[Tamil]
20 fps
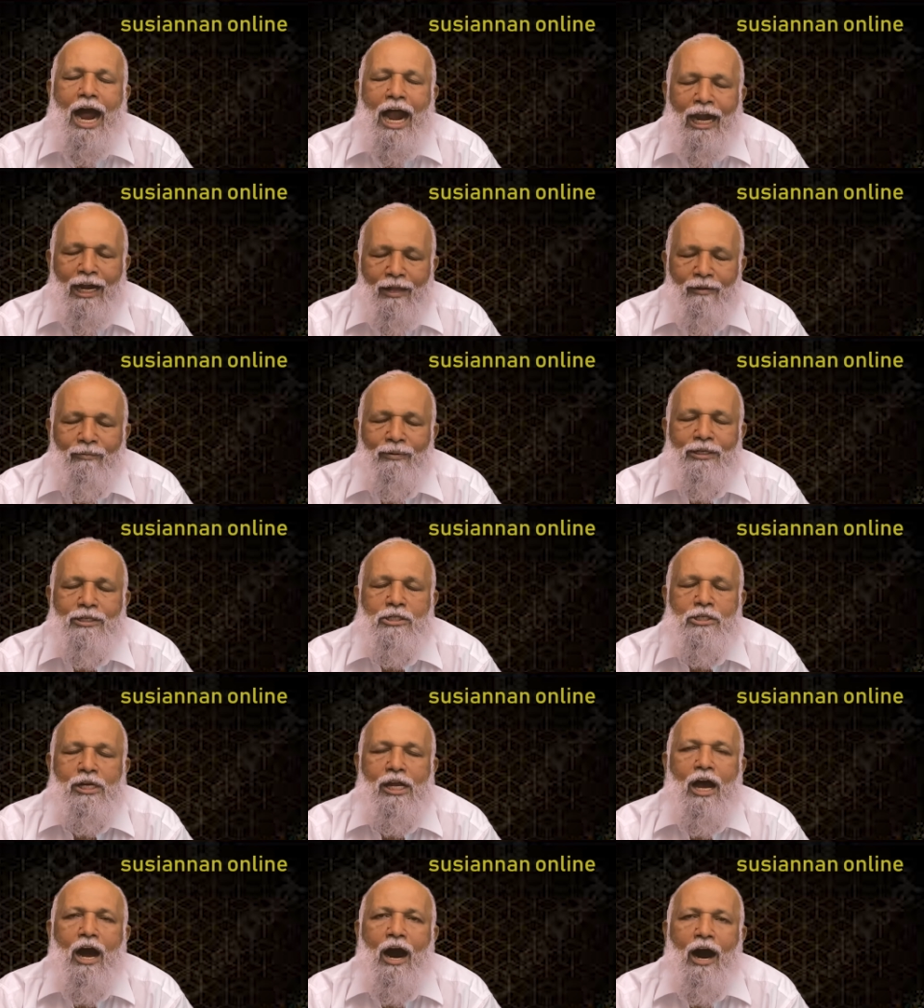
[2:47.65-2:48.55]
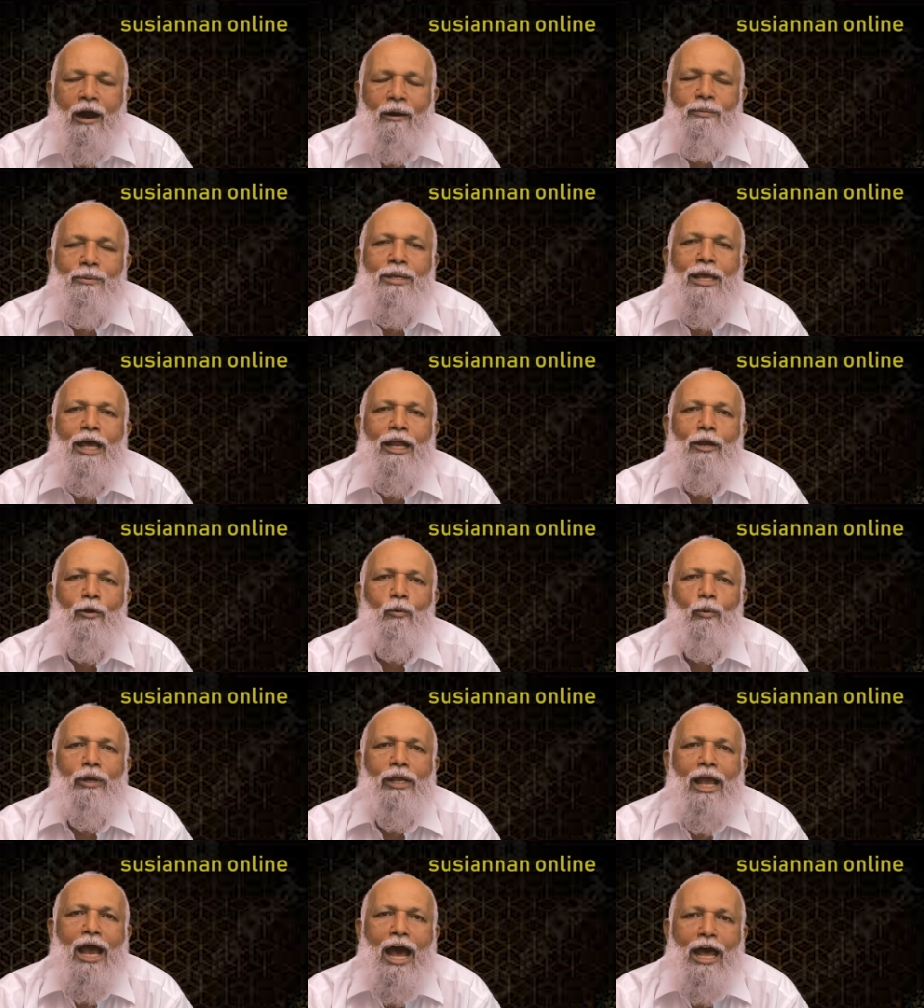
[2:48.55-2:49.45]
அளவற்ற
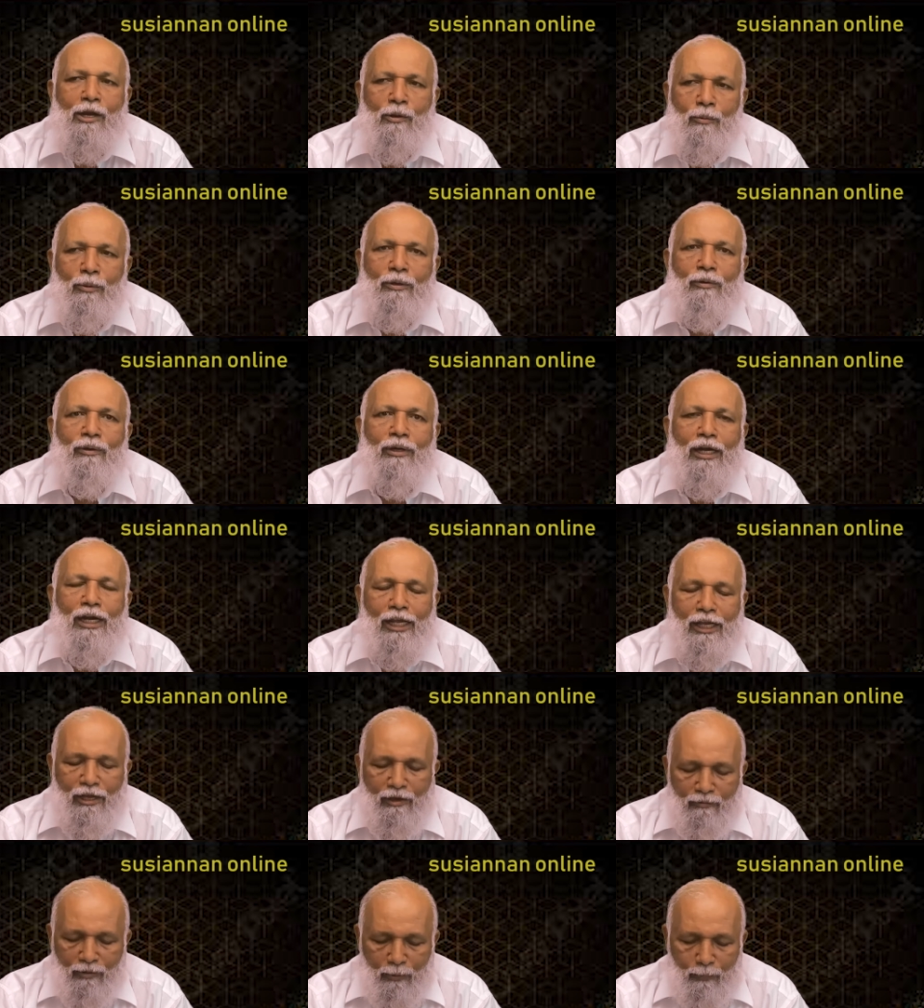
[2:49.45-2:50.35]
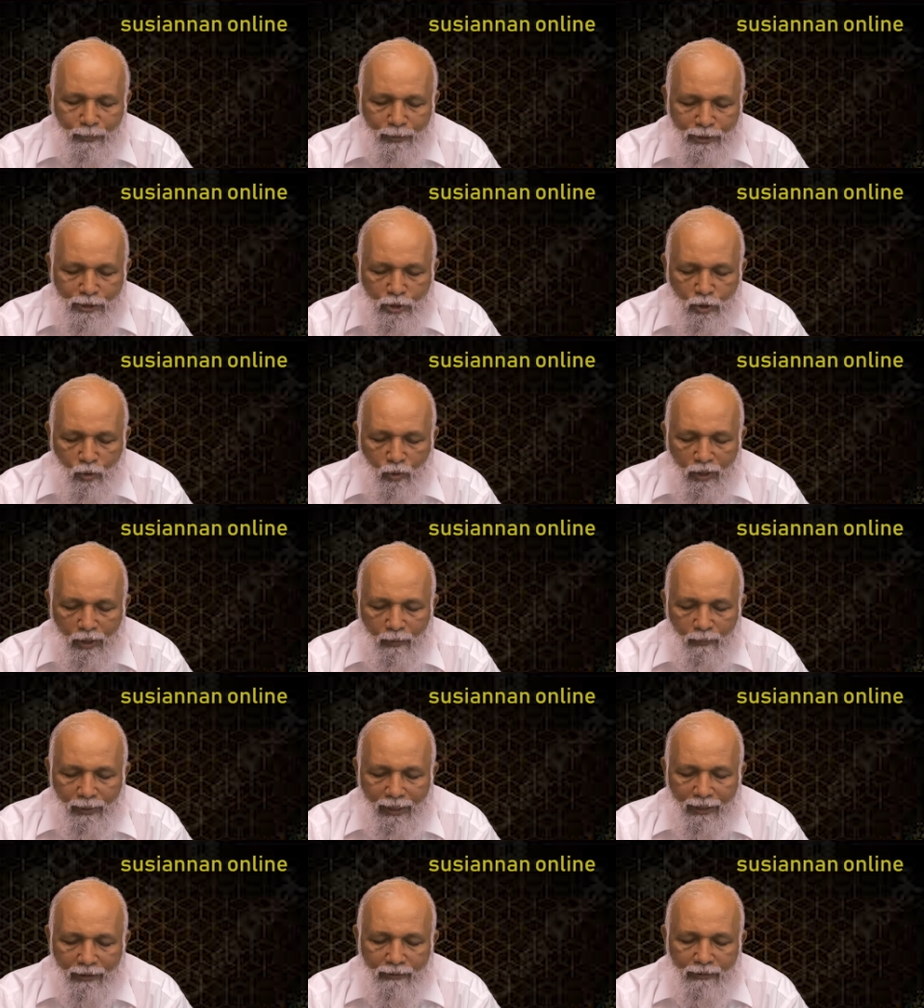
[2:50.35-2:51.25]
ஆவியானவருடைய அனுபவங்களையும் அவர்
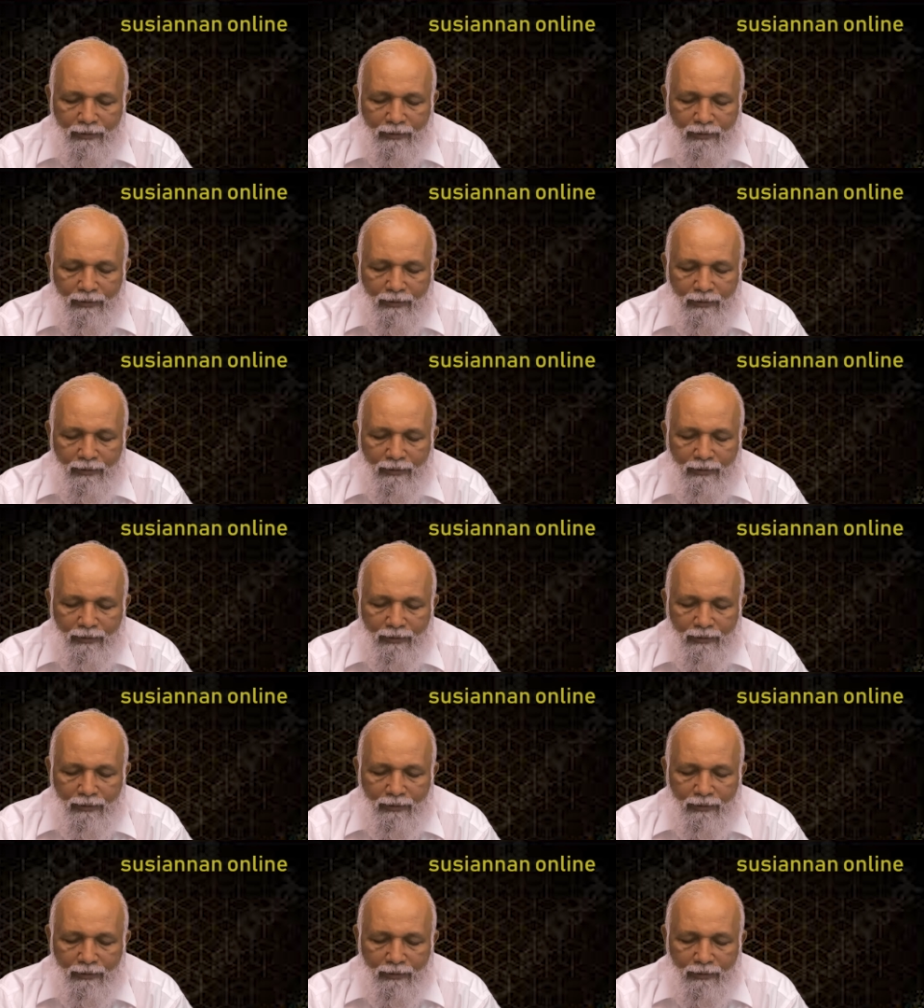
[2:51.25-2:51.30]
பெற்றுக்கொண்டவர்